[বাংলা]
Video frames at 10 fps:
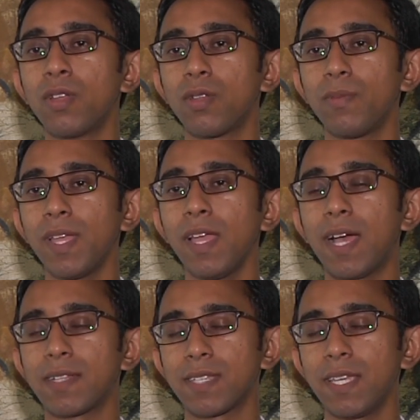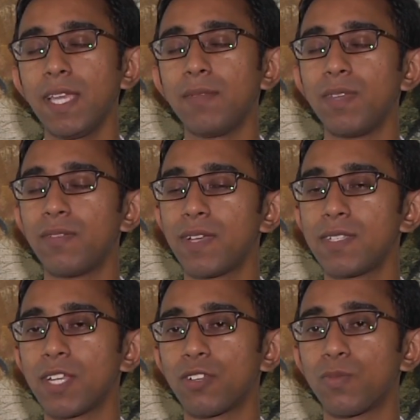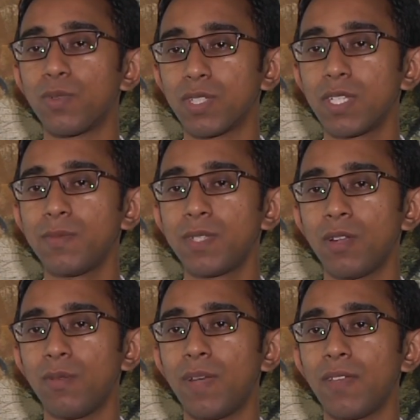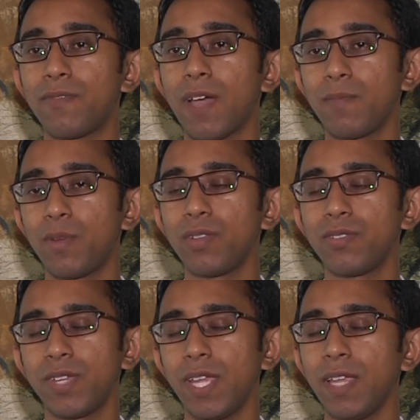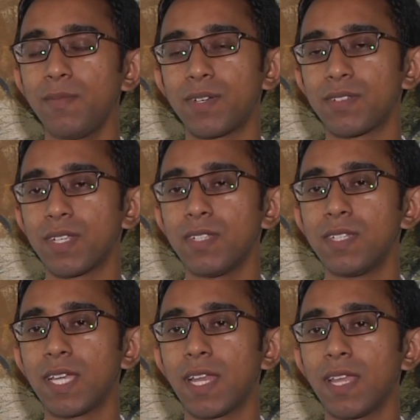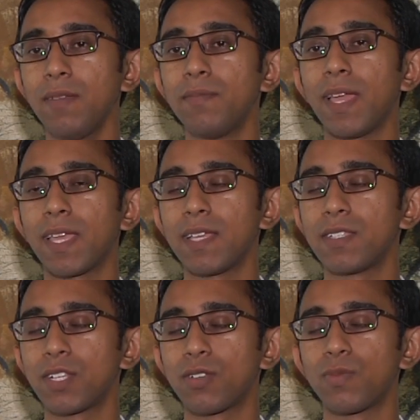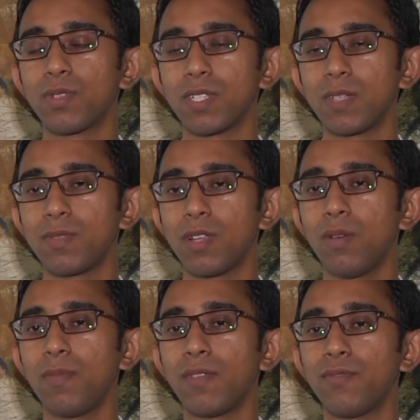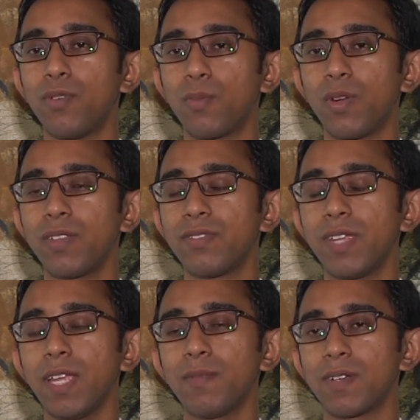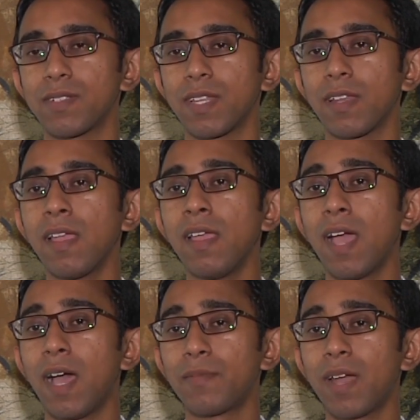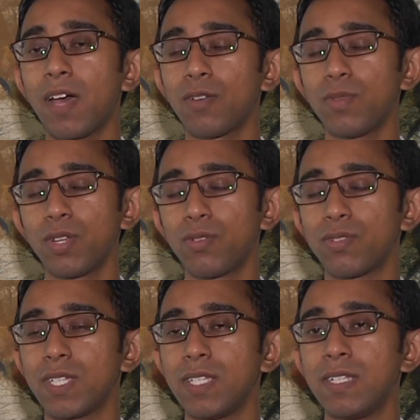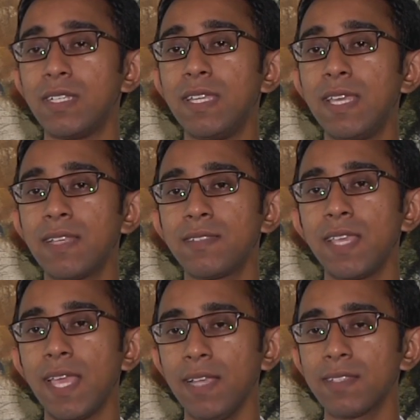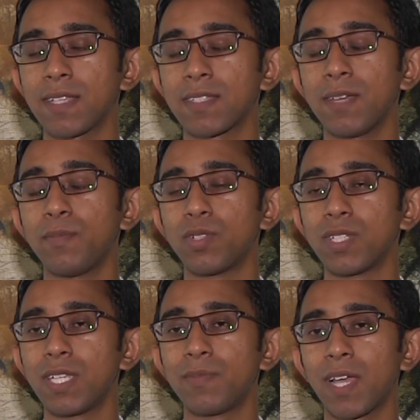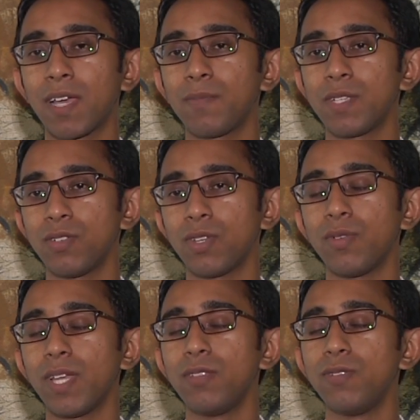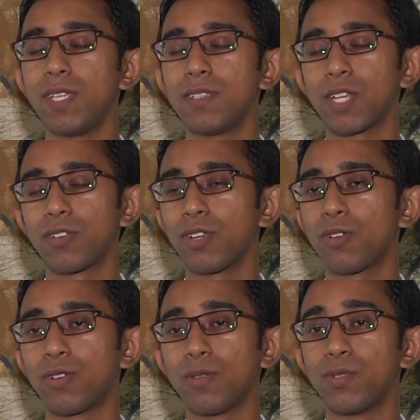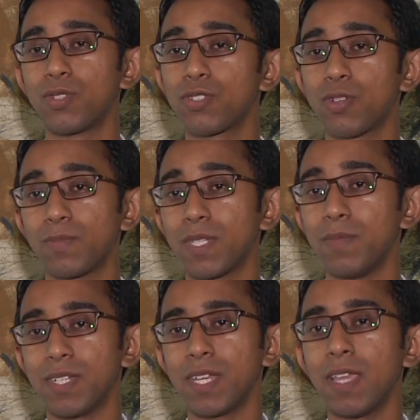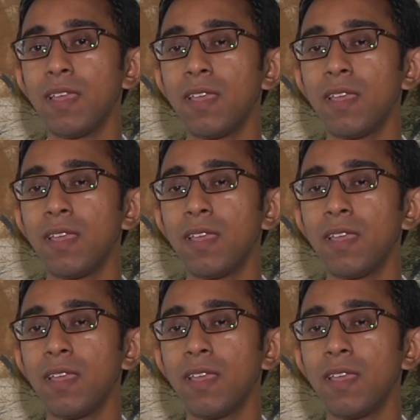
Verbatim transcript: তবে আজকে এনবিএফআই সেক্টর পজিটিভ ছিল বাই ফাইভ পয়েন্ট থ্রি এইট পার্সেন্ট যেখানে ব্যাংকিং সেক্টর পজিটিভ ছিল বাই ফোর পয়েন্ট থ্রি এইট পার্সেন্ট আমরা আরও মনে করছি যে ডিএসি এক্স আজকে পজিটিভ থাকার পেছনেও এই দুইটি সেক্টরের কন্ট্রিবিউশন সবচেয়ে বেশি